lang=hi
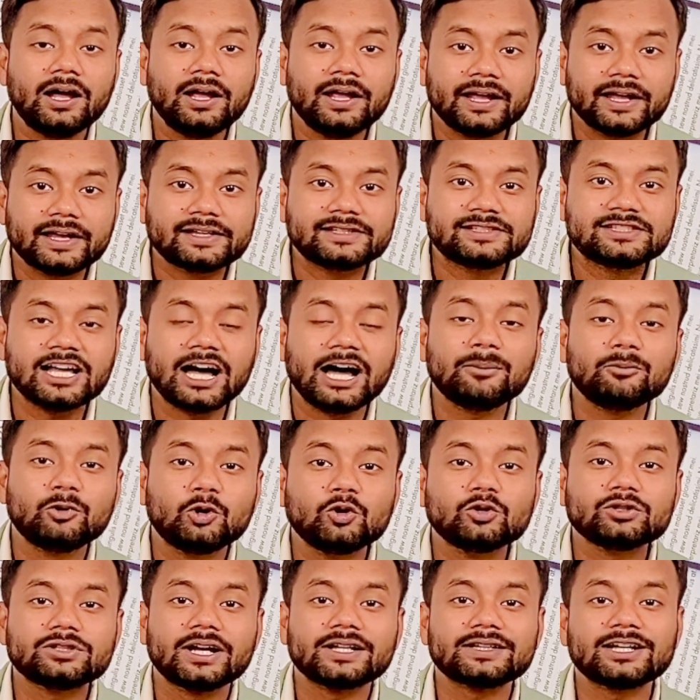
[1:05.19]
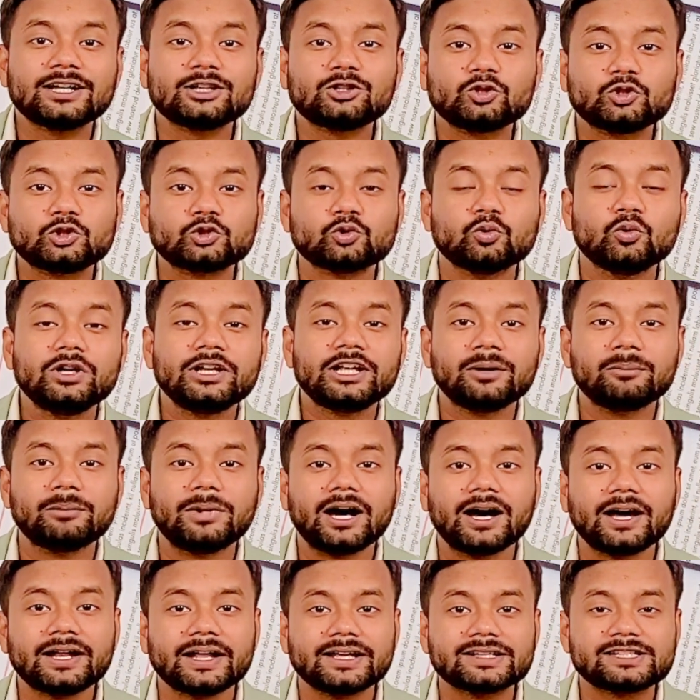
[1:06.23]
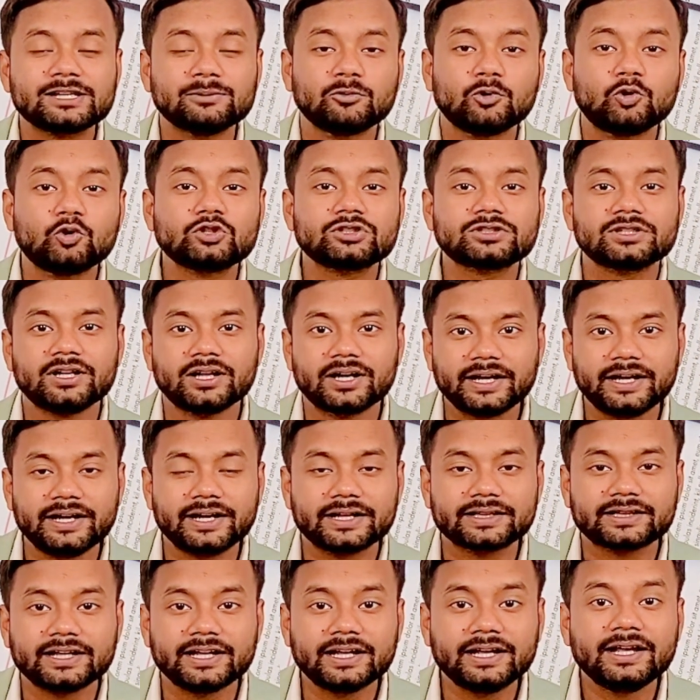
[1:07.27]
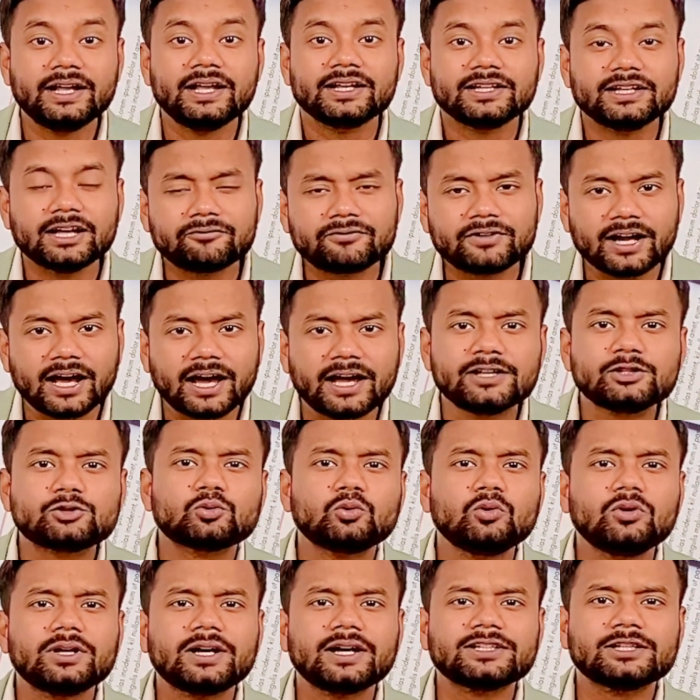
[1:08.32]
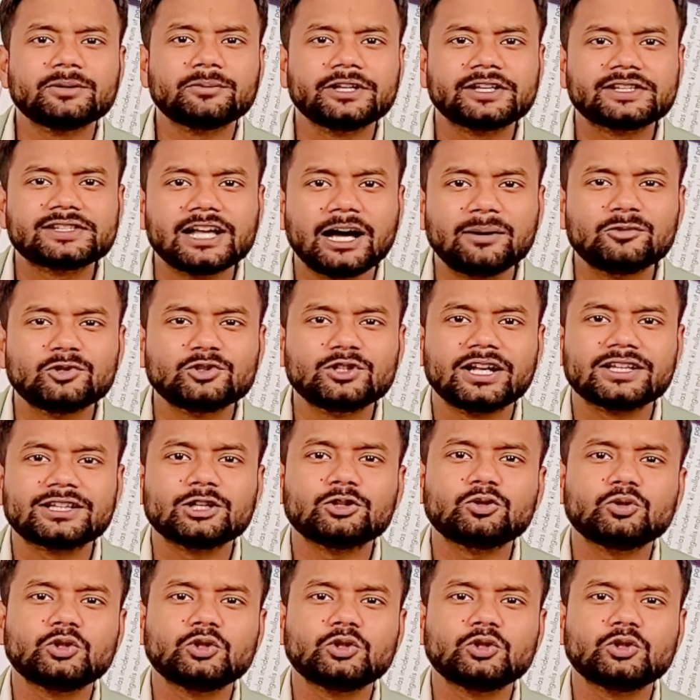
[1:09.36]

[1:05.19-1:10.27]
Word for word: एग्जाम हो जाता है तो स्कूल के बाहर ऐसे बोर्ड्स लगे रहते हैं या फिर हाई स्कूल का जब एग्जाम हो जाता है तो